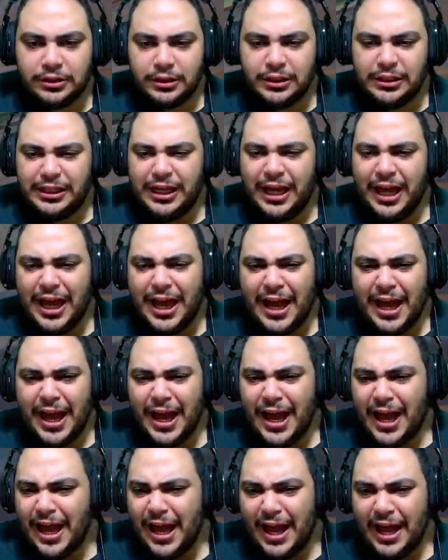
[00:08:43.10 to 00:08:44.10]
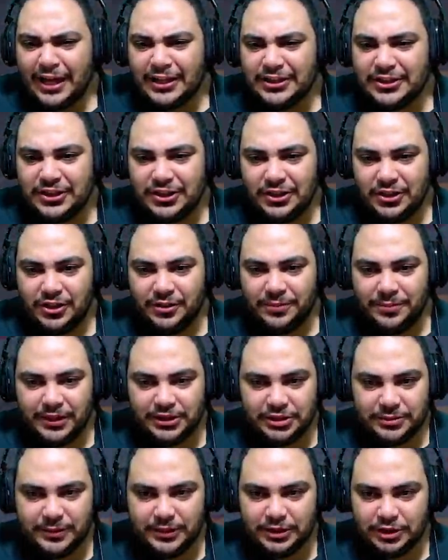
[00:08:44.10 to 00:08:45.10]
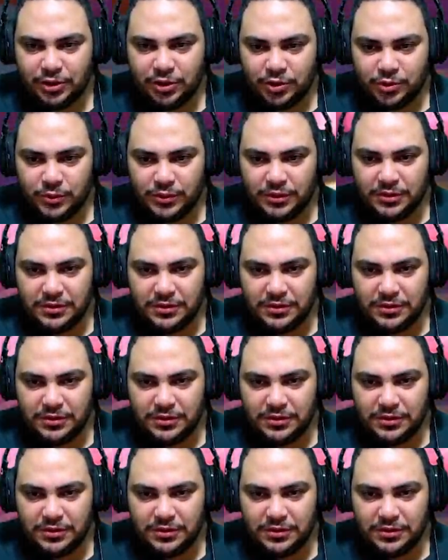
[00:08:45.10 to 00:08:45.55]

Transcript: يا خساره ماشي ماشي كلوز ون